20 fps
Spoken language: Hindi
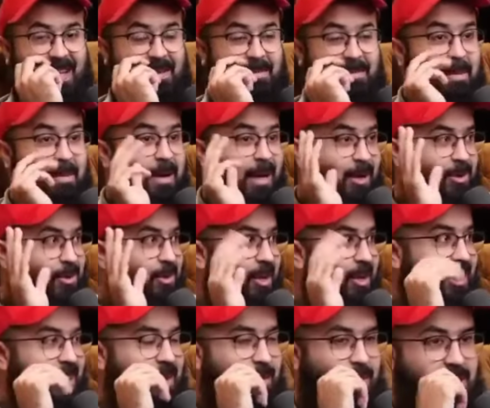इमाम अहल
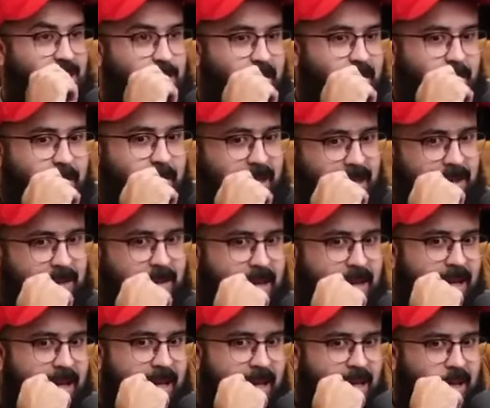सुन्नत बोल जमा बैठे हैं
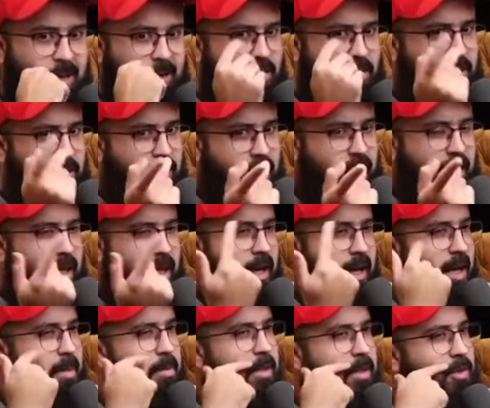देख रहे हैं कि
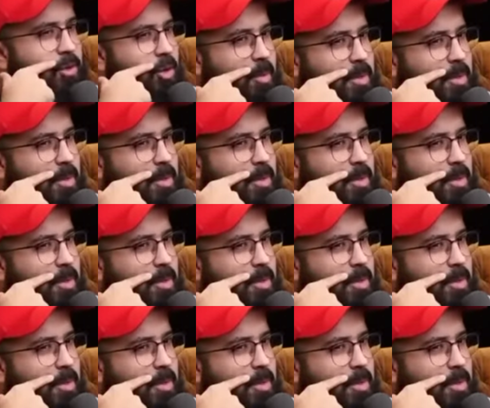यार इतना